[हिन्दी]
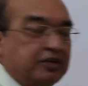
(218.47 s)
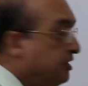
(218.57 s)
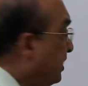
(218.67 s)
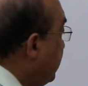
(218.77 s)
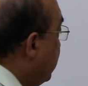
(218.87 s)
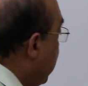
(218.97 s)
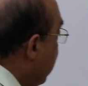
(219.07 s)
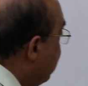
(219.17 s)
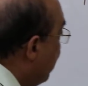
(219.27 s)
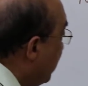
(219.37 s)
यानी
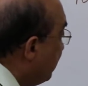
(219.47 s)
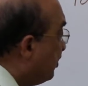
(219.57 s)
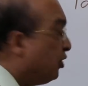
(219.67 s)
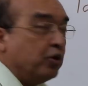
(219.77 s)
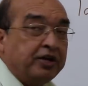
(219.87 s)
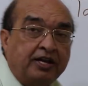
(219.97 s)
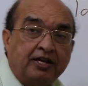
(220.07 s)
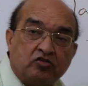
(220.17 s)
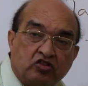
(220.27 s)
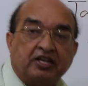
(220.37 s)
टैक्स बॉयसी होगी
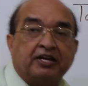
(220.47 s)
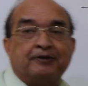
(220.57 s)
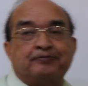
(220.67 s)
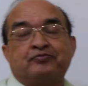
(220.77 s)
थ्री